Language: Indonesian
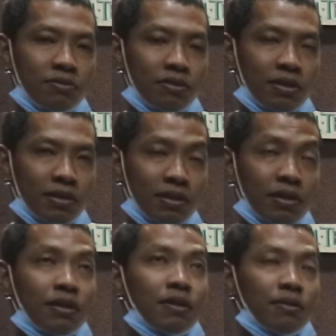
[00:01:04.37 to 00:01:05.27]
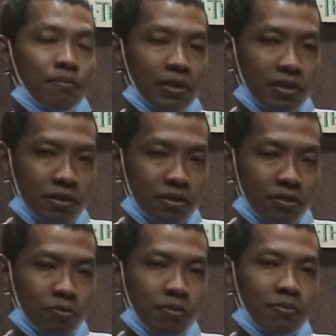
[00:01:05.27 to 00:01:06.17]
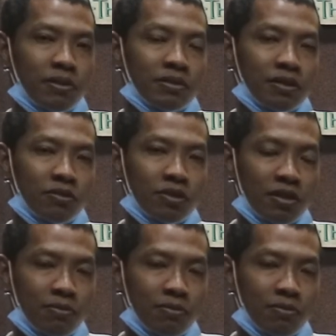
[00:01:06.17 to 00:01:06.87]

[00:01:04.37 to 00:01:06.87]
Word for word: juara Matic 115 130